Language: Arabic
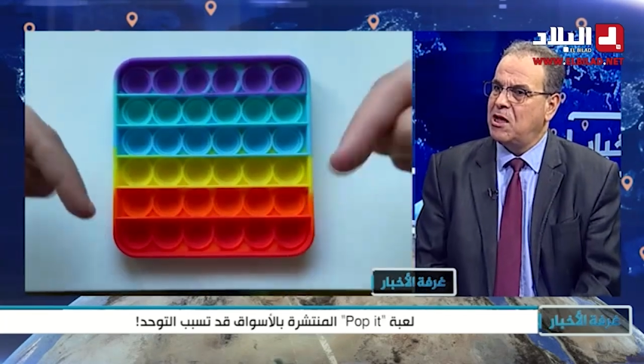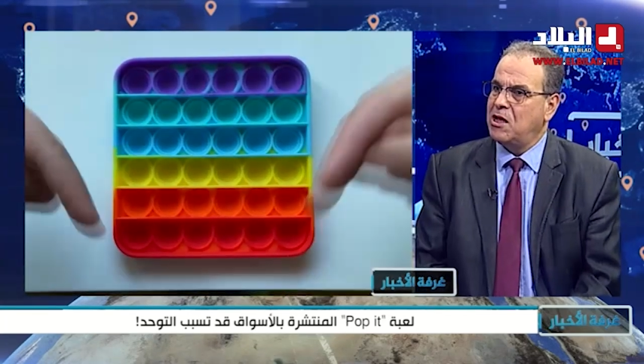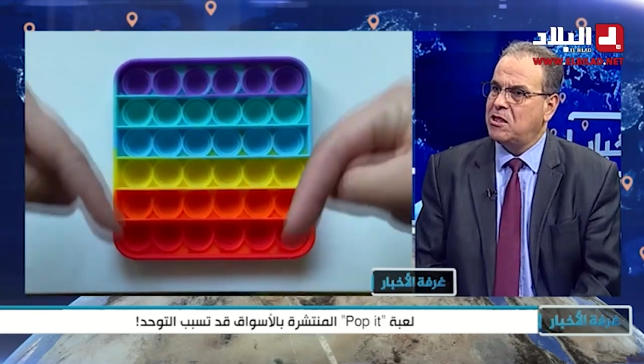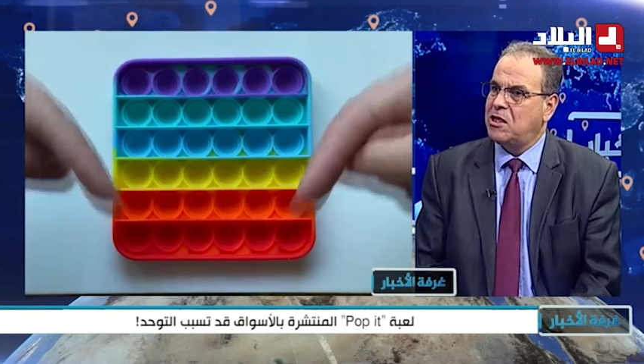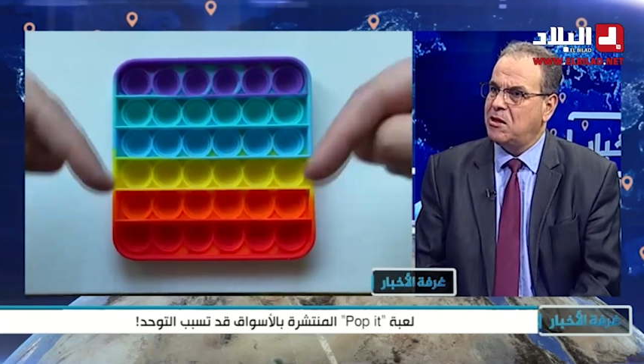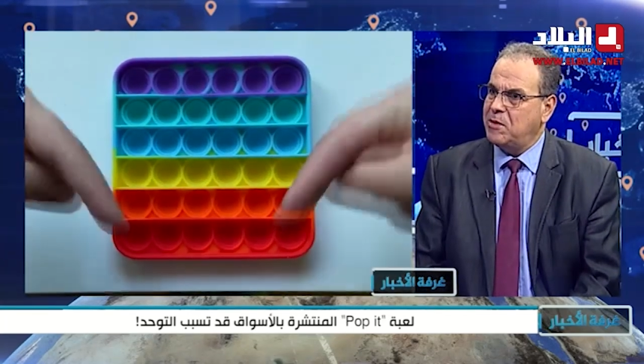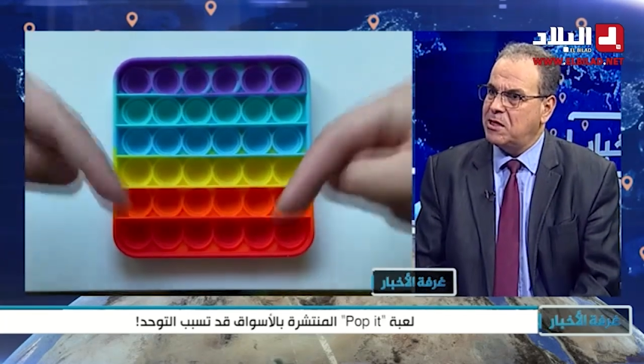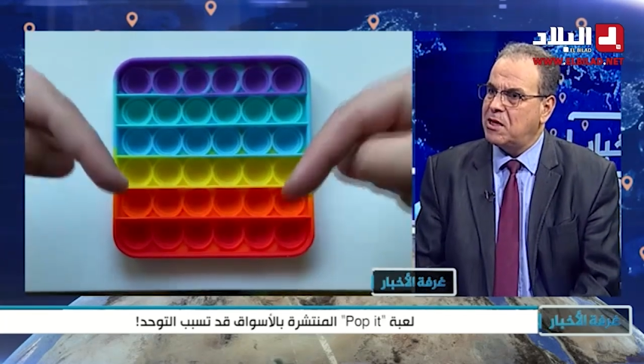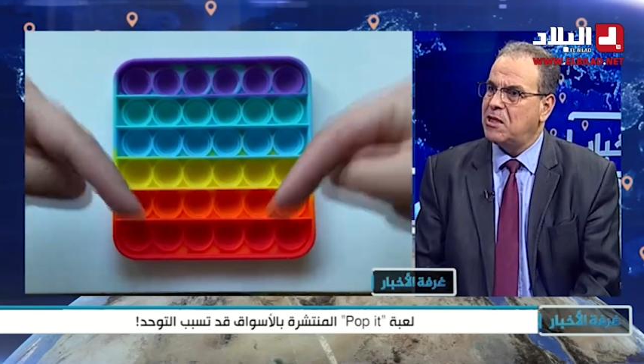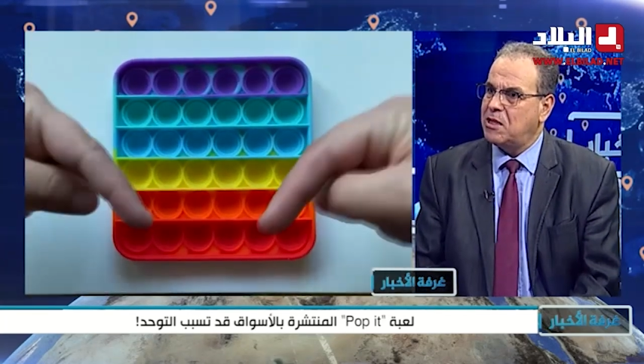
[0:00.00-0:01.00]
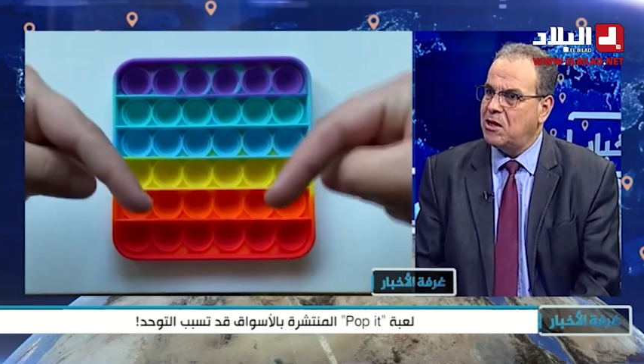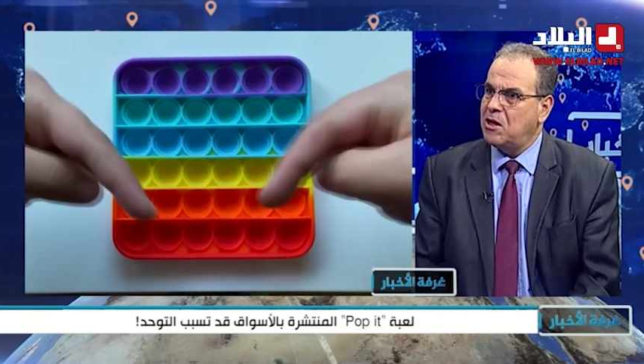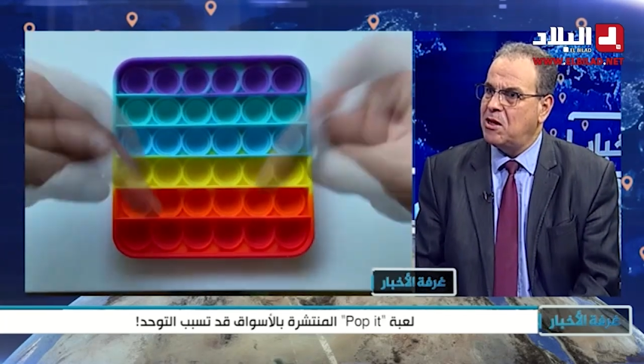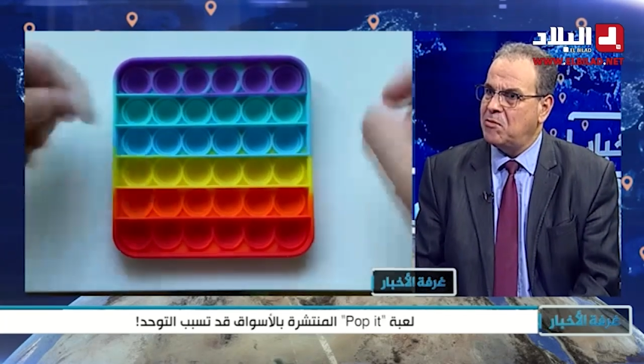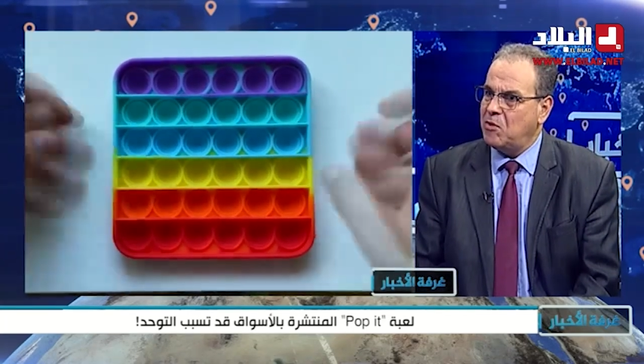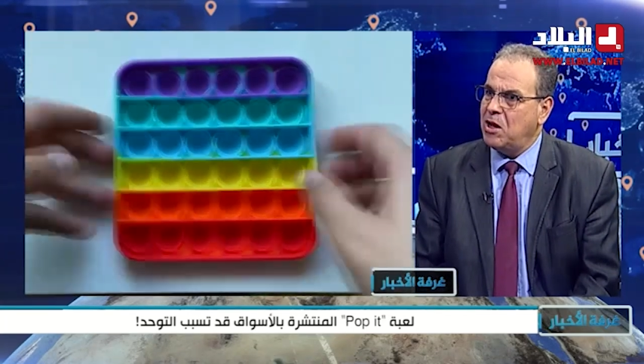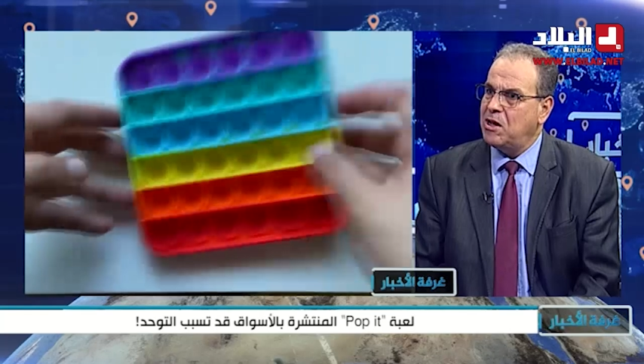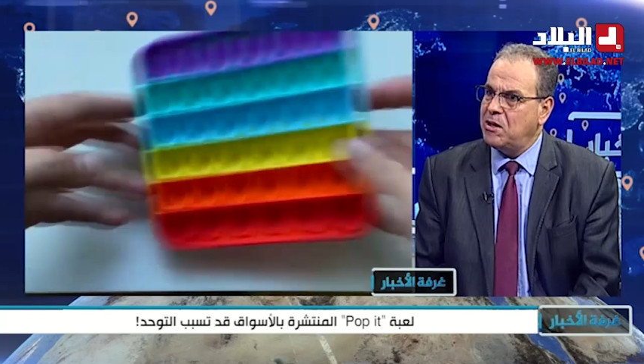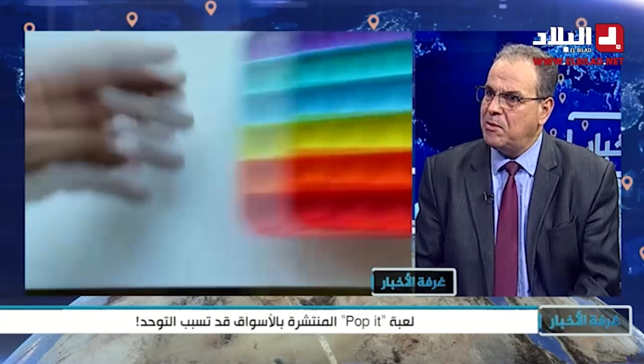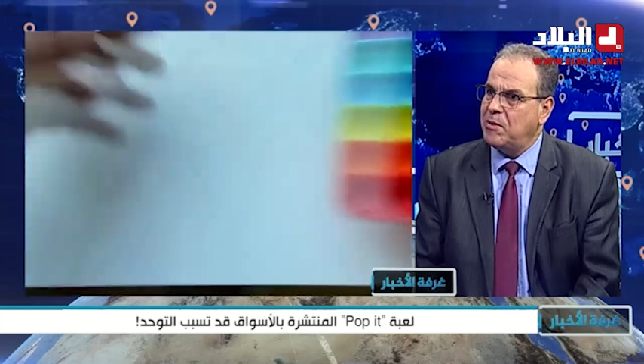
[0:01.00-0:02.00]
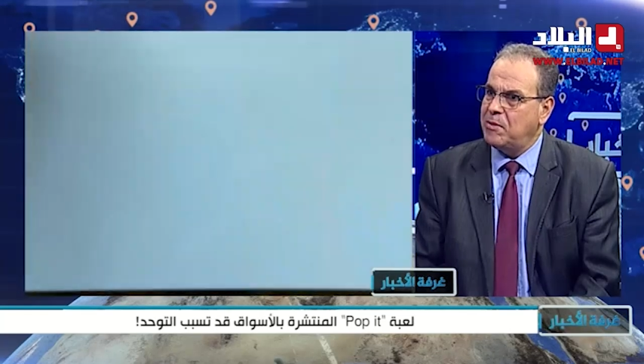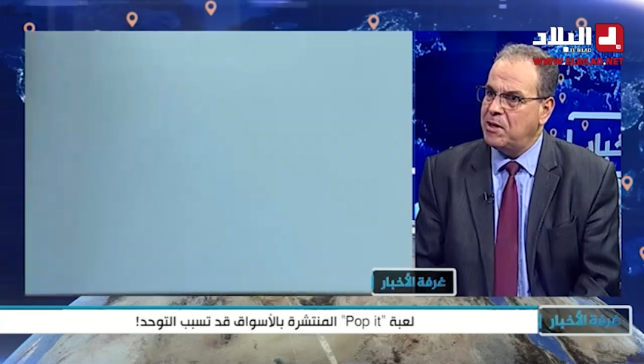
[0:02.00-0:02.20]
تلميذ قتل المعلمه